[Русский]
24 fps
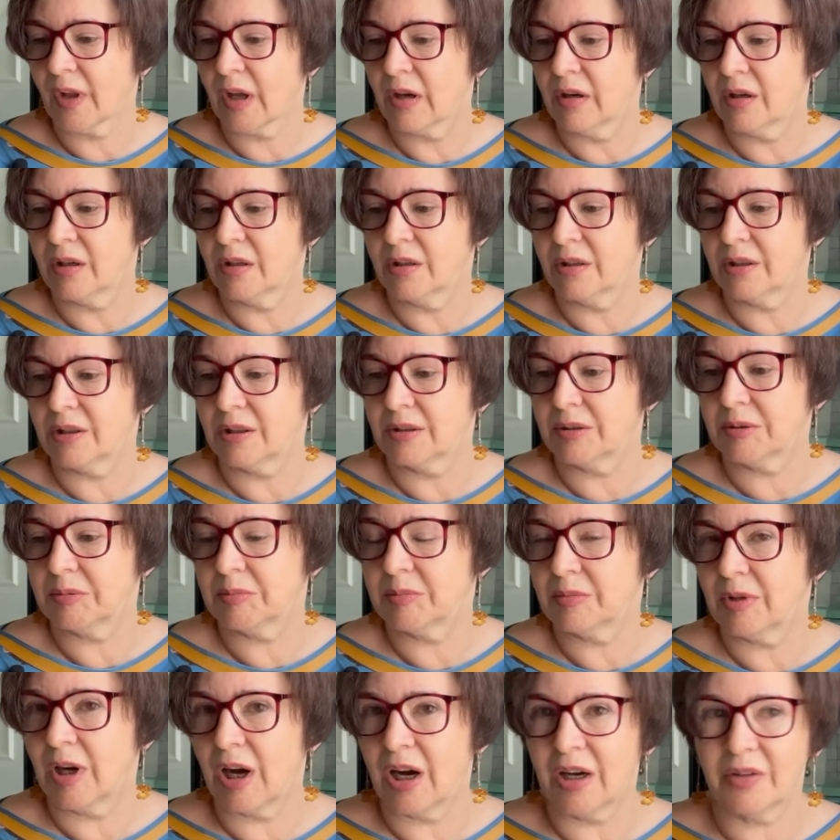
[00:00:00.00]
э,
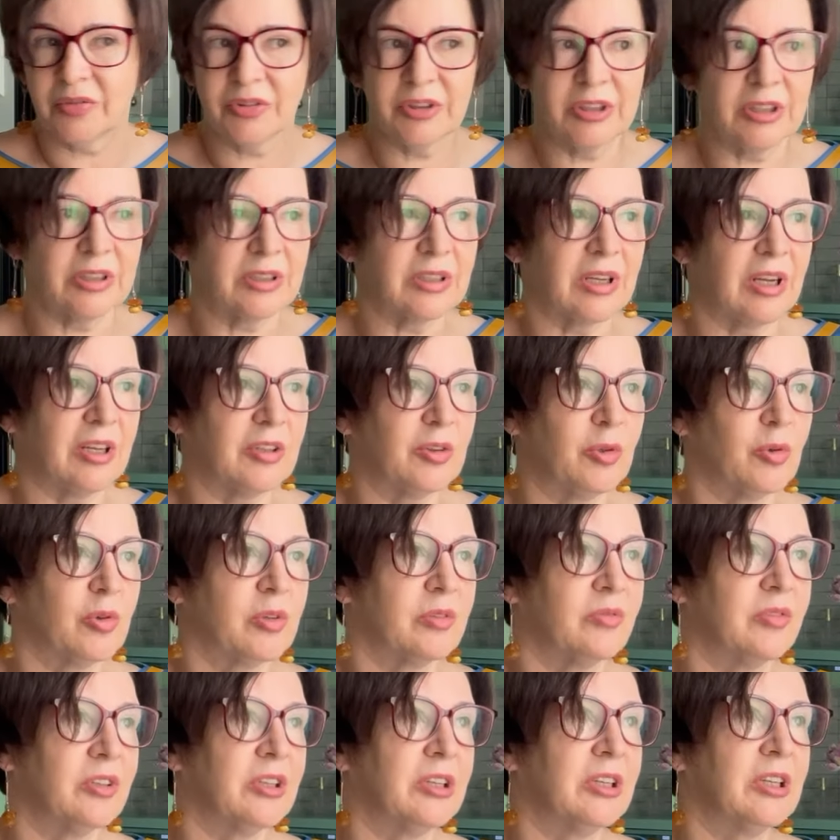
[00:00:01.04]
автор
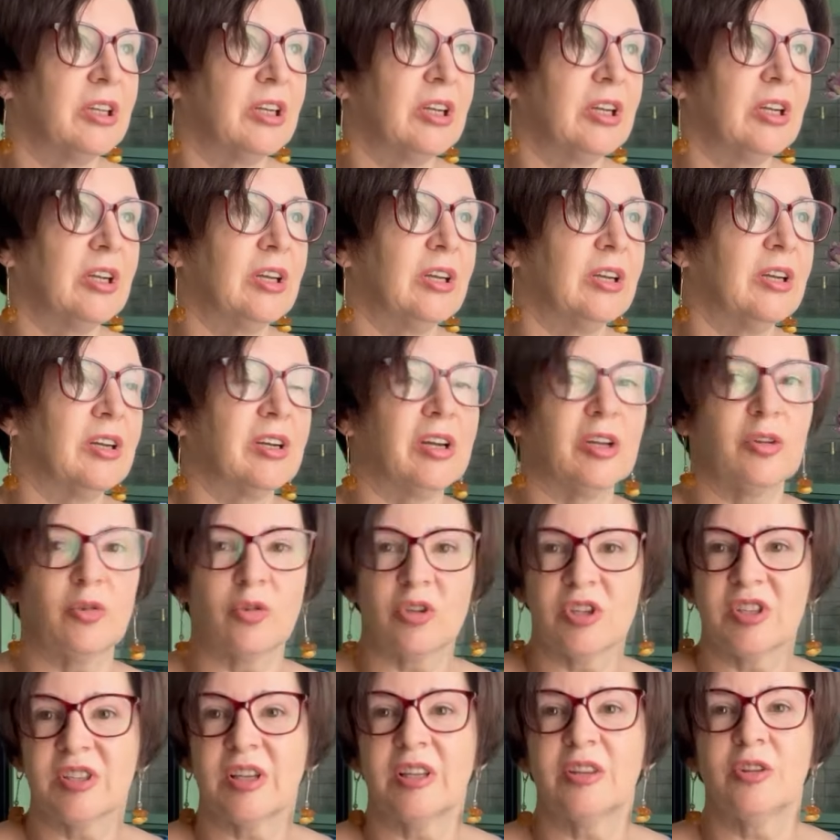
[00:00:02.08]
которого, э,
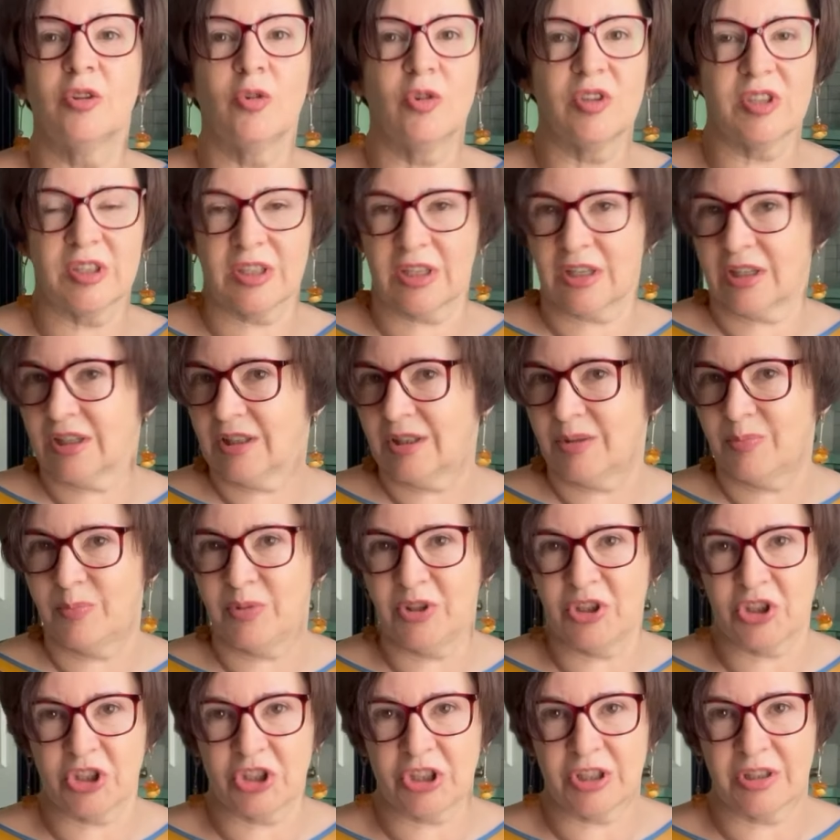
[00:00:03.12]
который, с одной стороны,
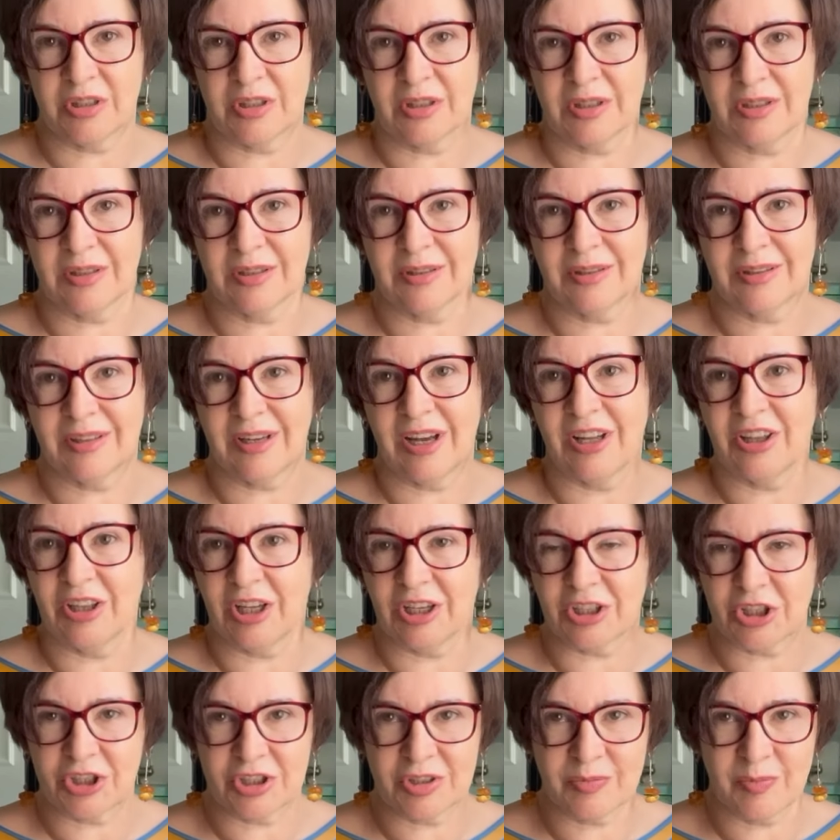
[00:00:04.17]
пишет о
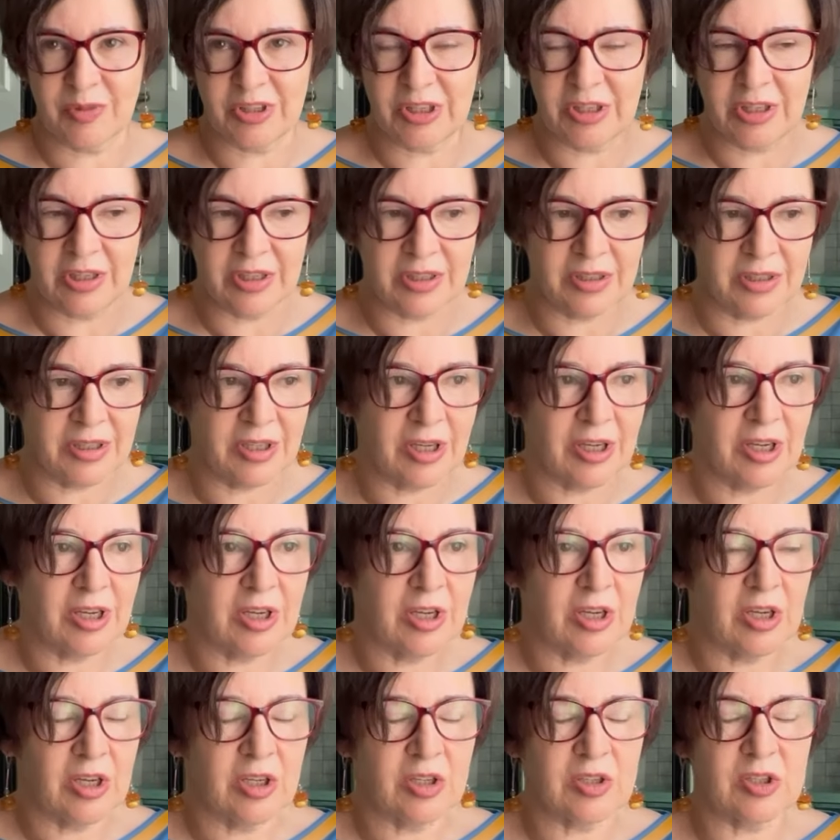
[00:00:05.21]
нашем дне,
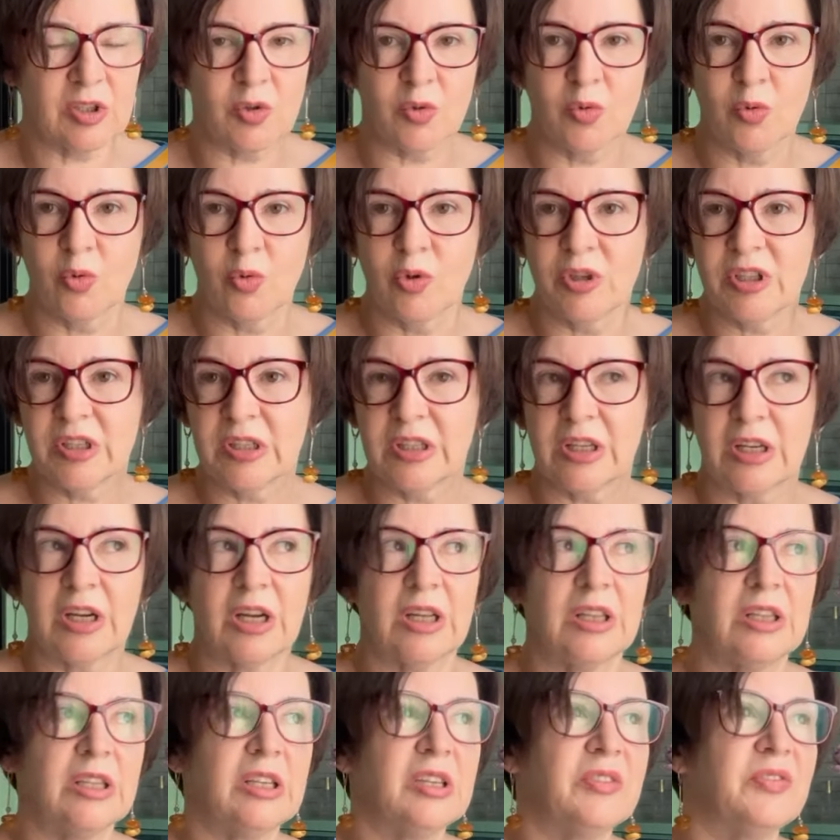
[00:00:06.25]
с другой
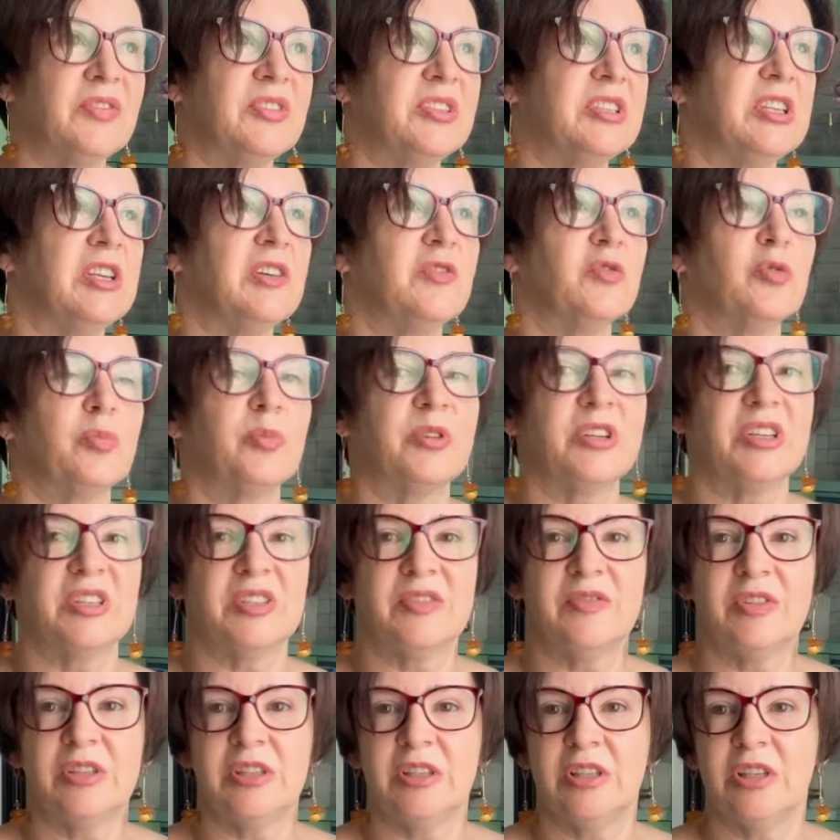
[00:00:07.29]
стороны, все его
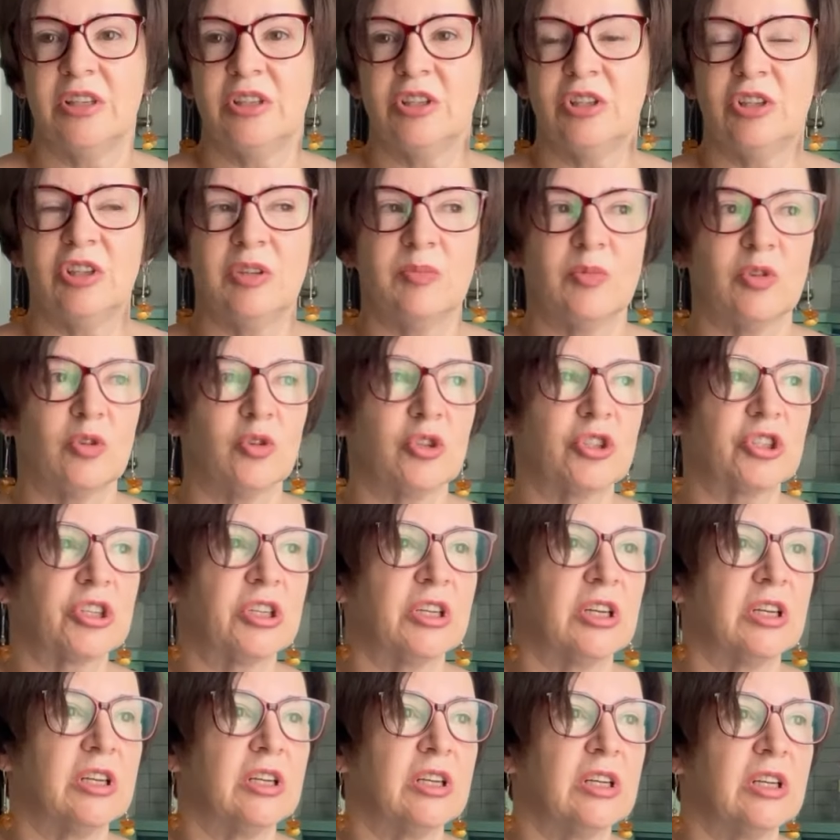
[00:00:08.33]
произведения
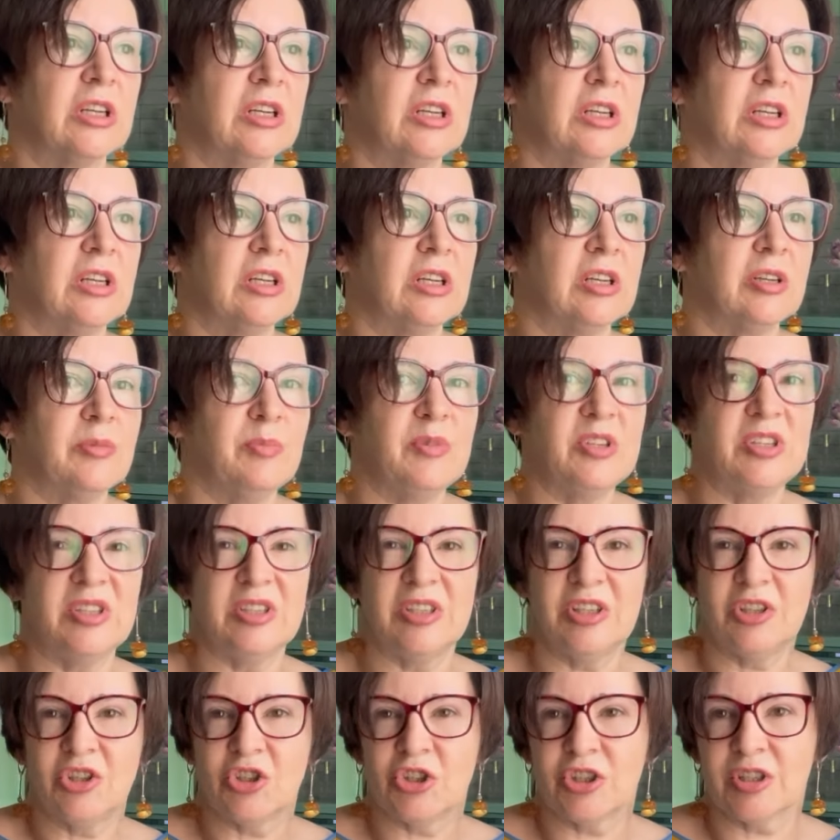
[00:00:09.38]
немножко
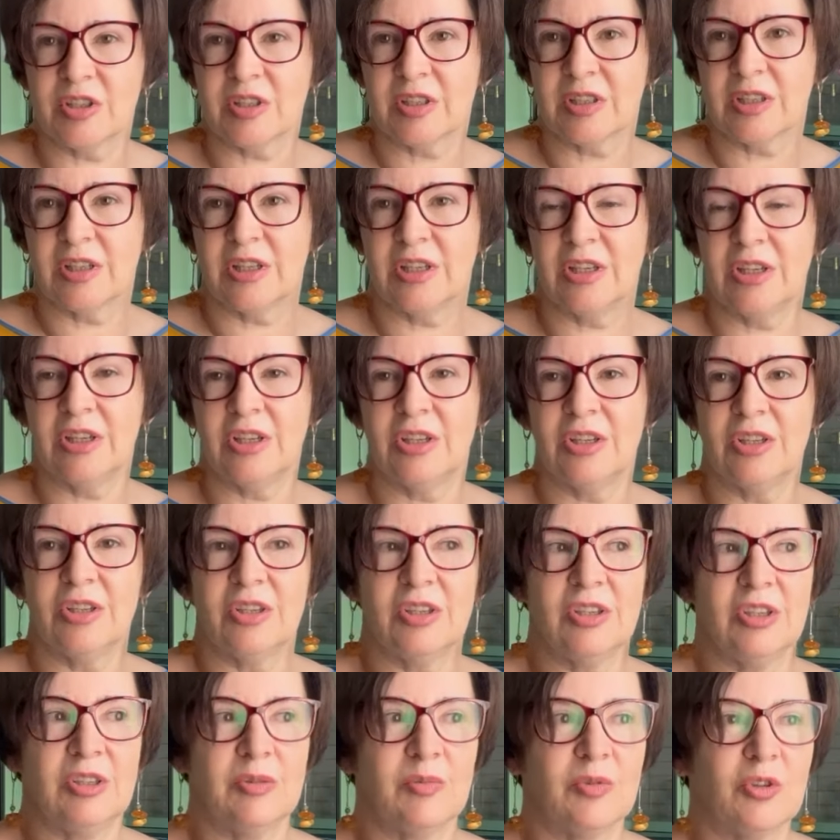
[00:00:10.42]
мистические,
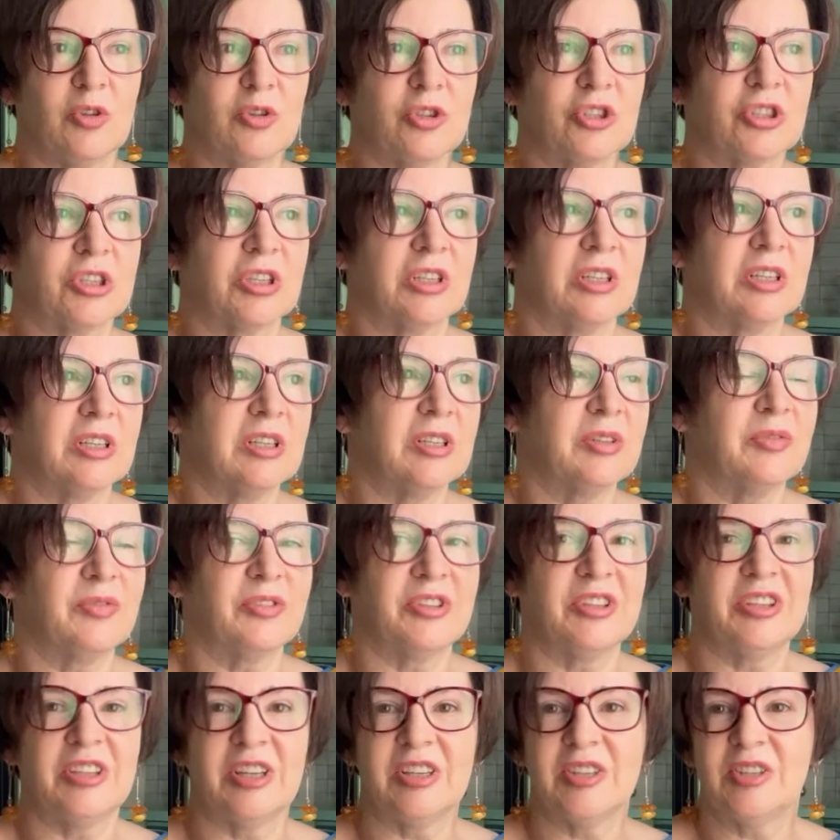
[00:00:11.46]
немножко
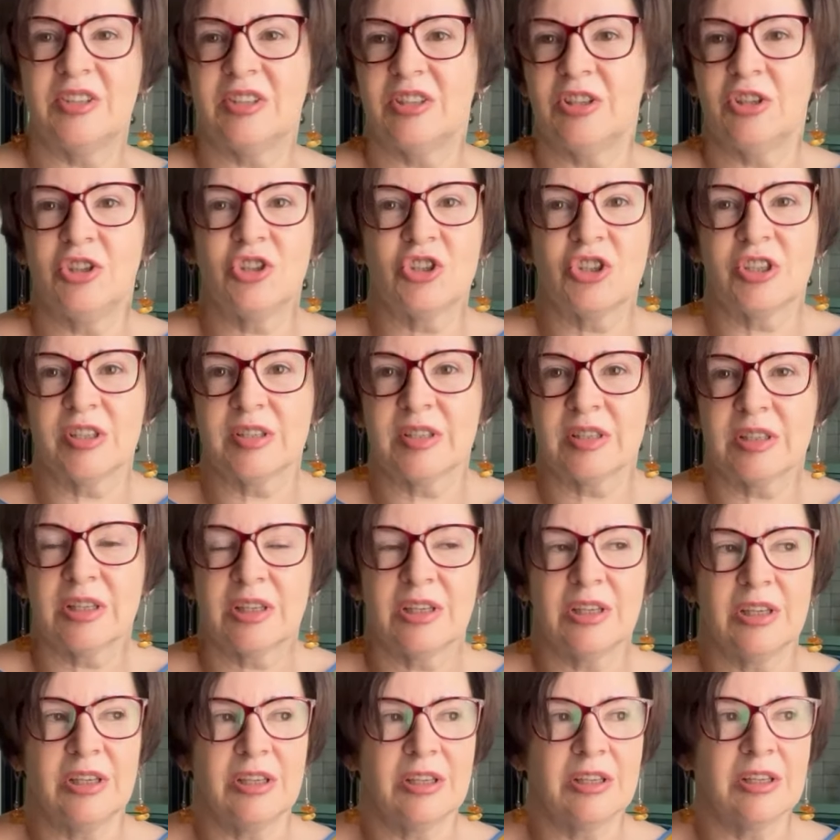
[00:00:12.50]

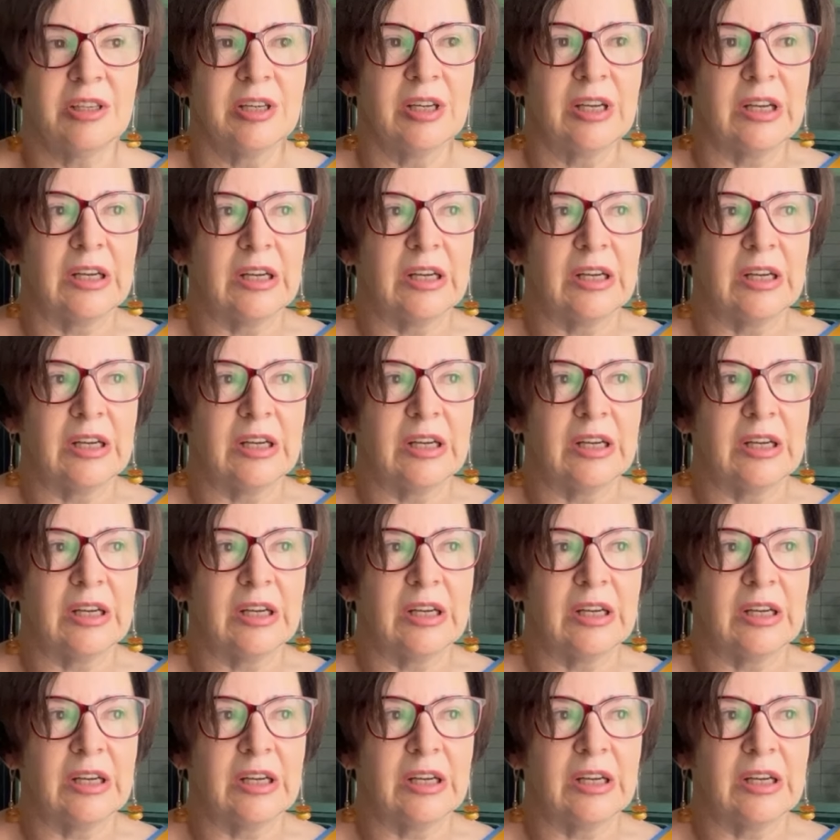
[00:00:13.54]
фантастические –